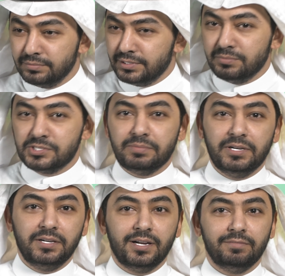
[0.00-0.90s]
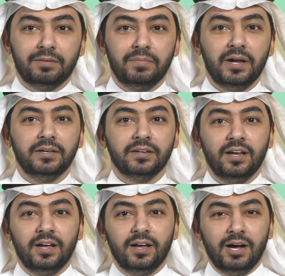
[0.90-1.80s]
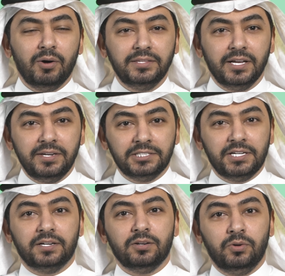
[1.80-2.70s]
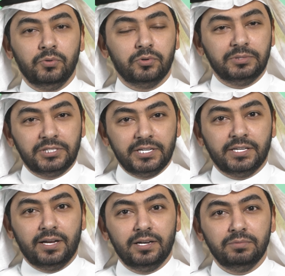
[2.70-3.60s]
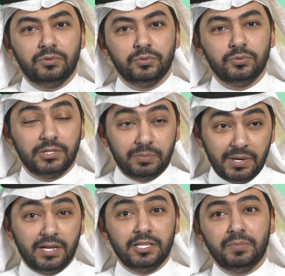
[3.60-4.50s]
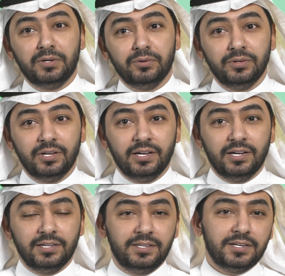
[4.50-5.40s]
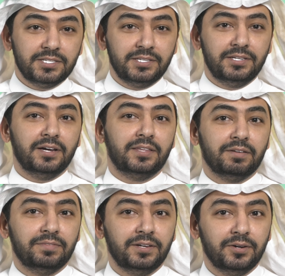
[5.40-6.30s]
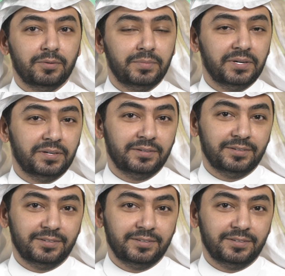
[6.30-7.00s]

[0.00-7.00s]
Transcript: للمستمعين خلف المايك أو حتى أني أشارك الحضور بشيء تعلمته وتمكنت منه لدرجة أني أقدر أفيدهم به